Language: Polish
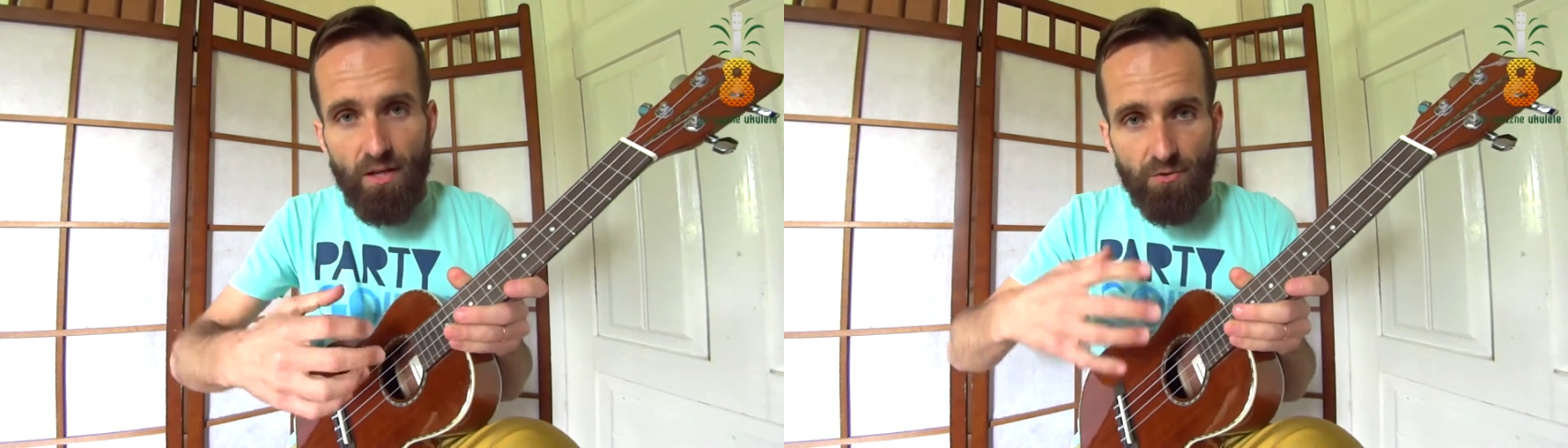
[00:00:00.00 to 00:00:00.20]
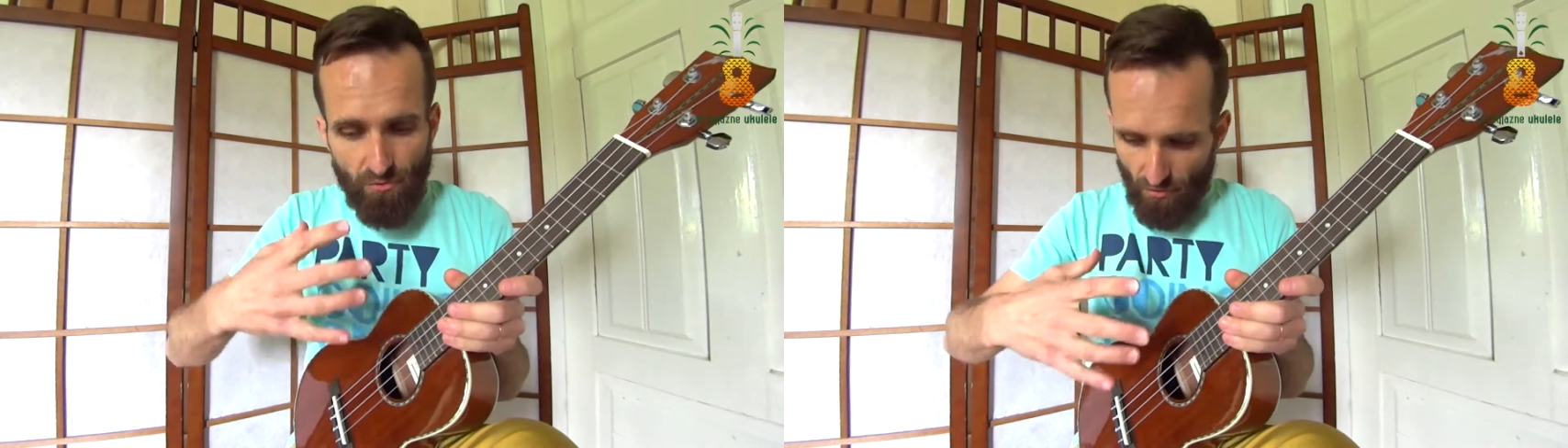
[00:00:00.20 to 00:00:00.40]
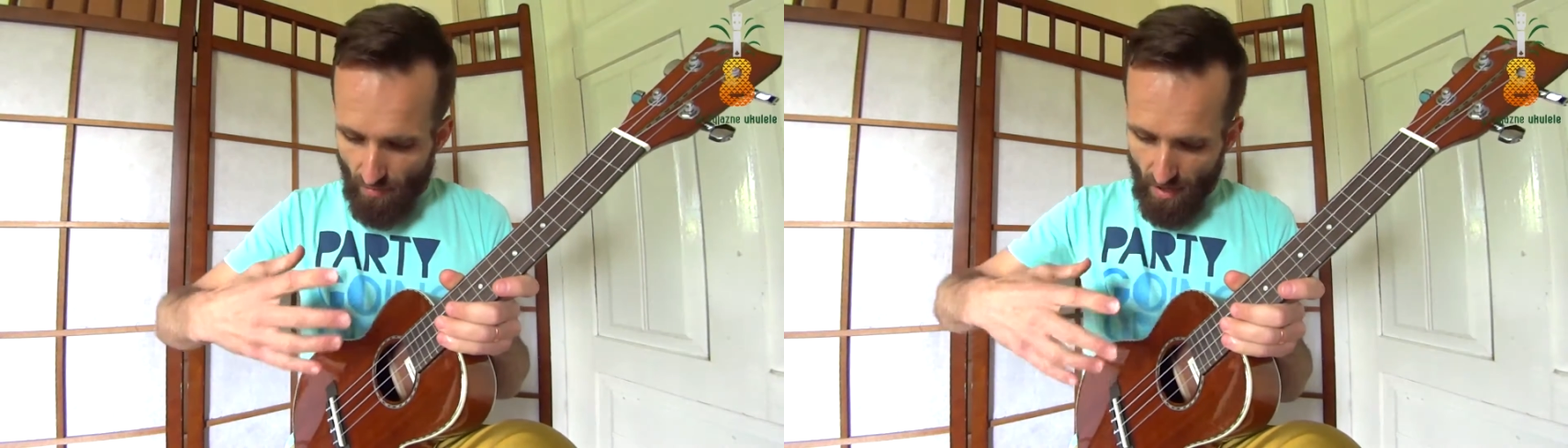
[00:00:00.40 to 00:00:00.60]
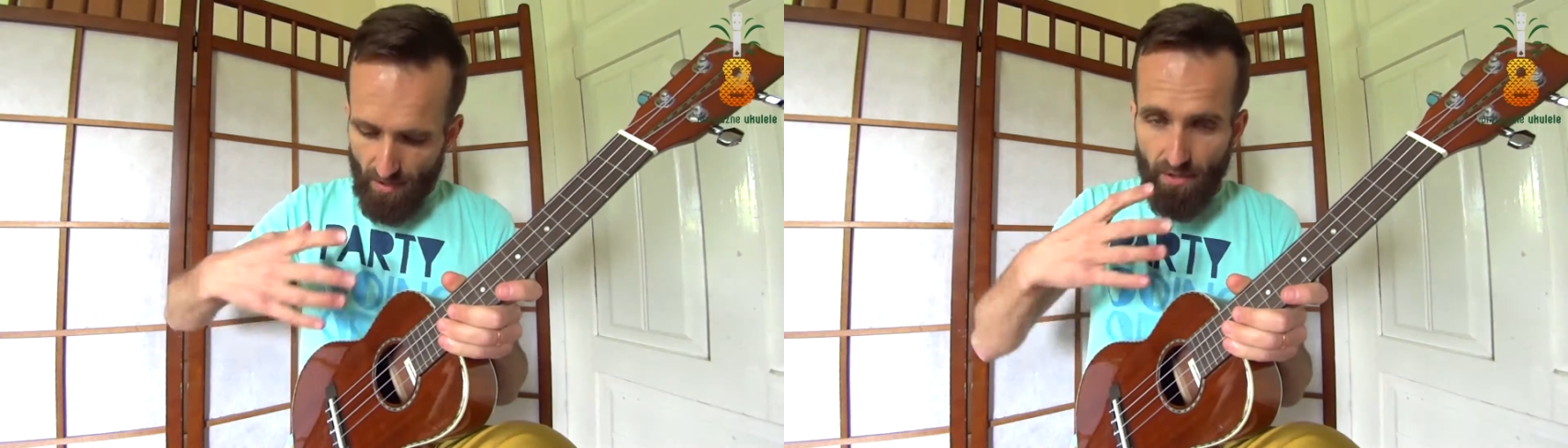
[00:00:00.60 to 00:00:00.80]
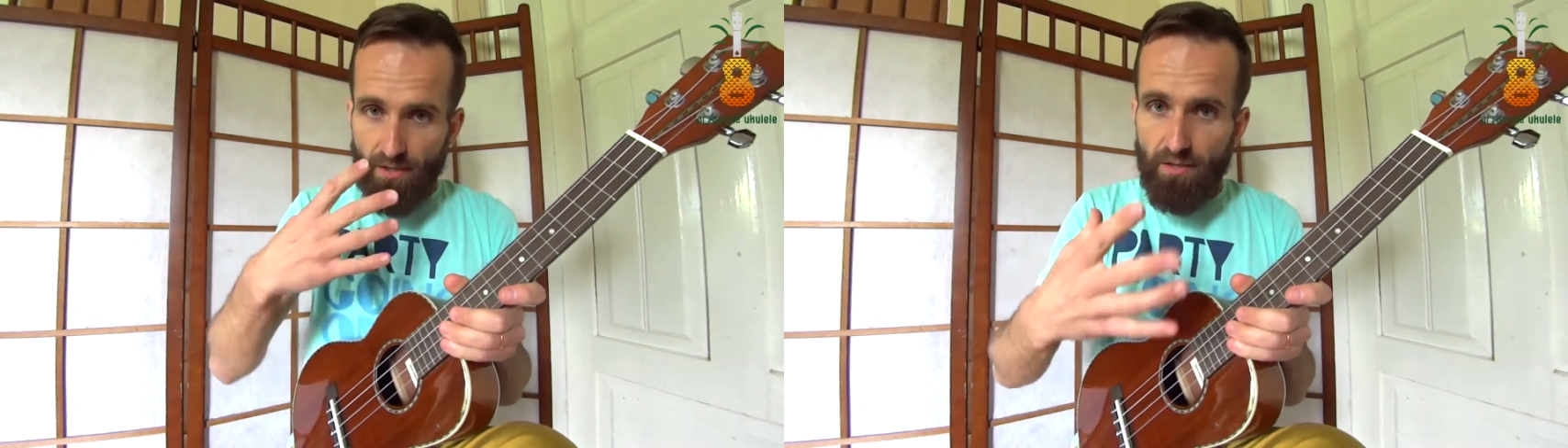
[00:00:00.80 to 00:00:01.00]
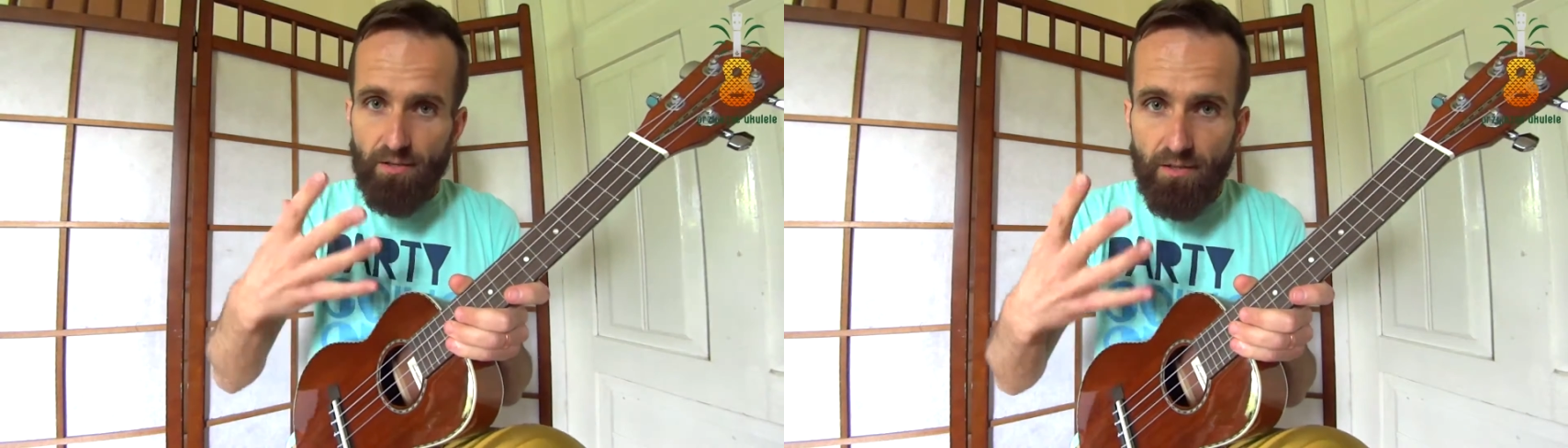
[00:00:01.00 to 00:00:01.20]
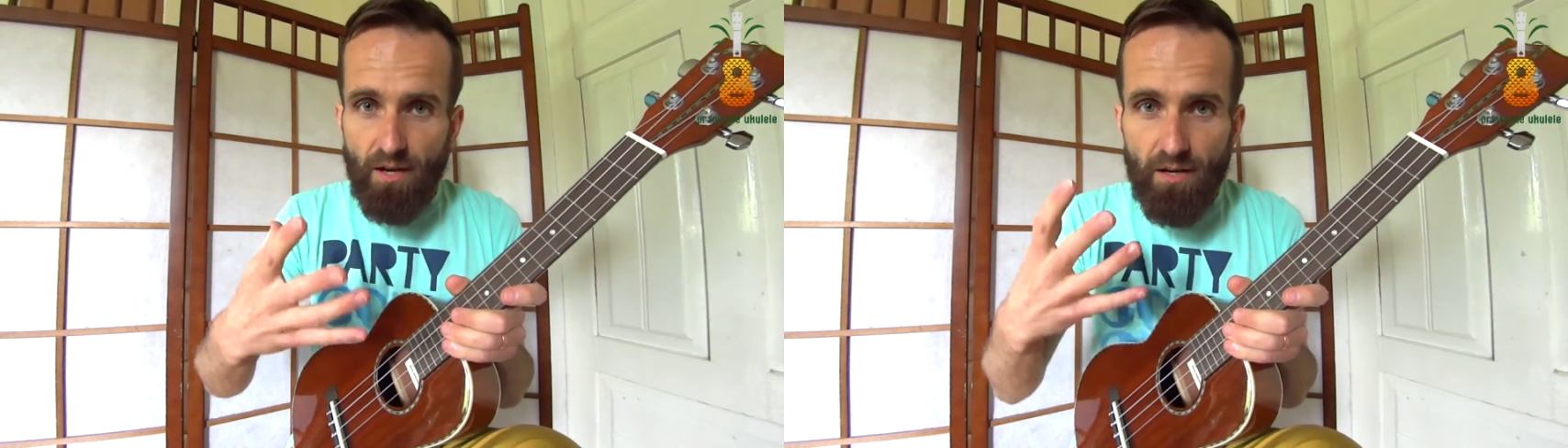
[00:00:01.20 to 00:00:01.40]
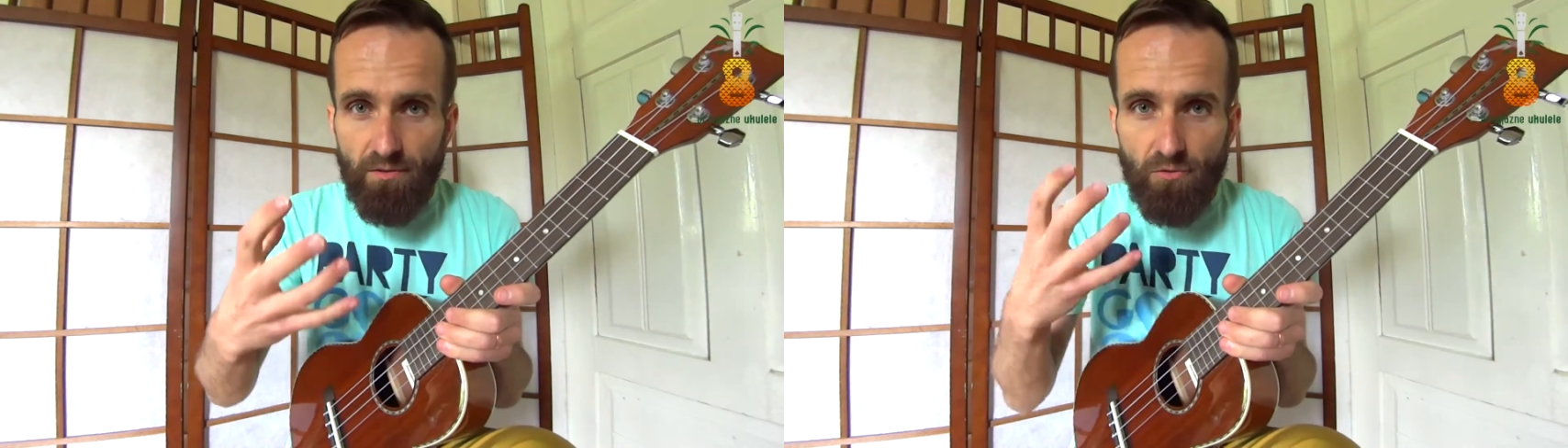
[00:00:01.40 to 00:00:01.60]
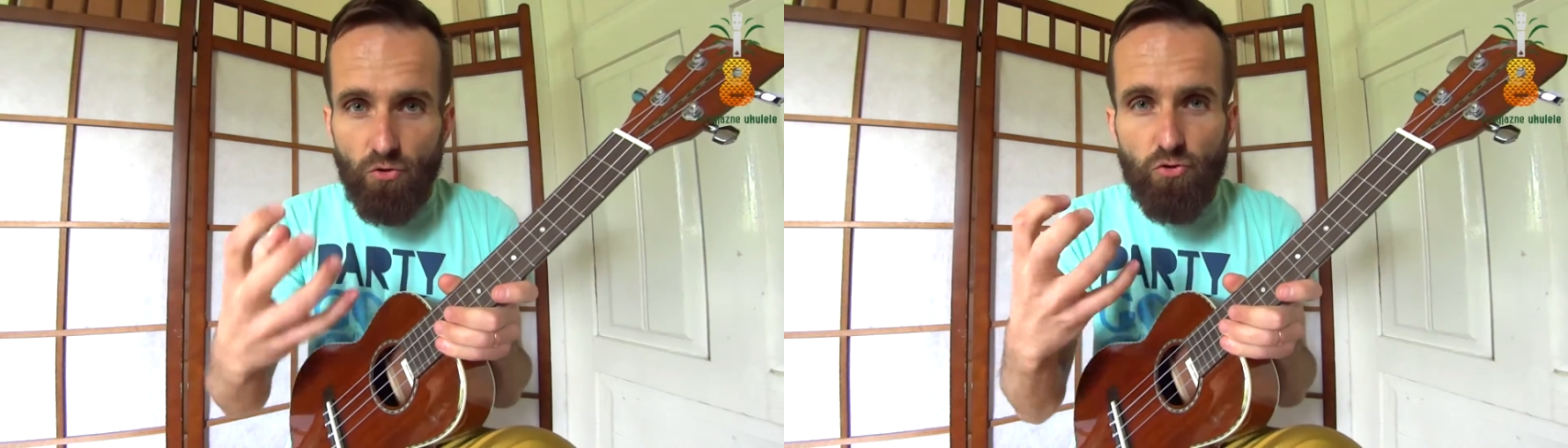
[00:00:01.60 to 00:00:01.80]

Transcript: to normalnie no,